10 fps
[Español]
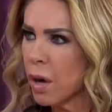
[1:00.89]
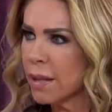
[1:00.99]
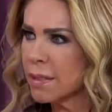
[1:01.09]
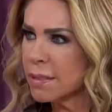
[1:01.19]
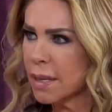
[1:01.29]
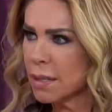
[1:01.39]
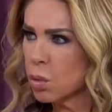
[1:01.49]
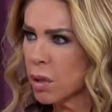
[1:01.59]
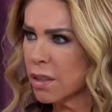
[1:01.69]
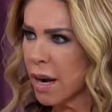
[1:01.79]
antes de que
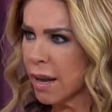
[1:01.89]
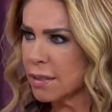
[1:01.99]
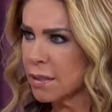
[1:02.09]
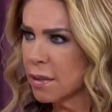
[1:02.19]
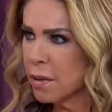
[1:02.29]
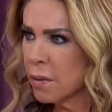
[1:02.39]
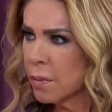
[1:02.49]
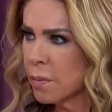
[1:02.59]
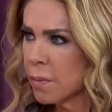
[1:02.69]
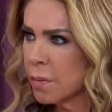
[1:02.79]
tú entraras? Yo quiero que
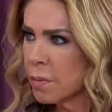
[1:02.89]
mis hijas